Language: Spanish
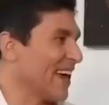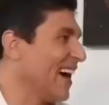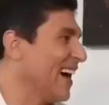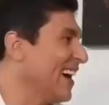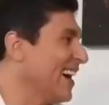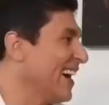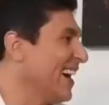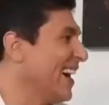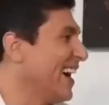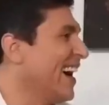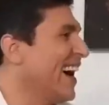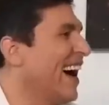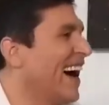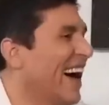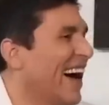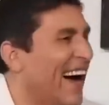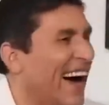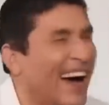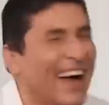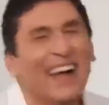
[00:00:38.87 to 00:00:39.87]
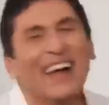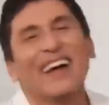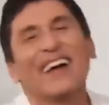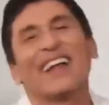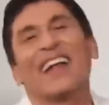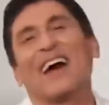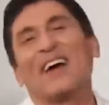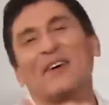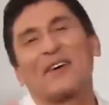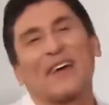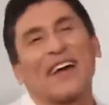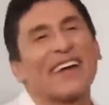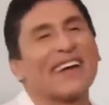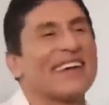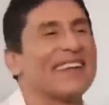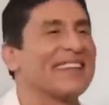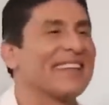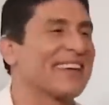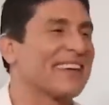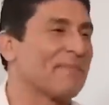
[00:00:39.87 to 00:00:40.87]
claro que hay
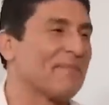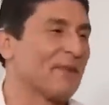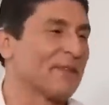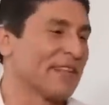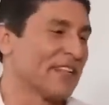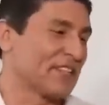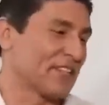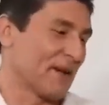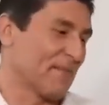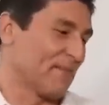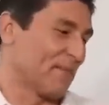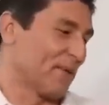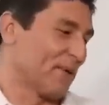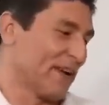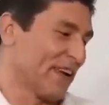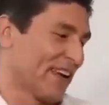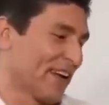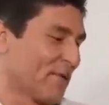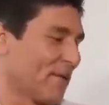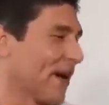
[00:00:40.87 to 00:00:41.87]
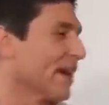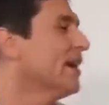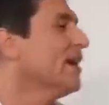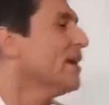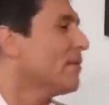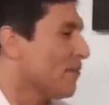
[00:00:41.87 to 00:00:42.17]
gente que pone el champú y el enjuague.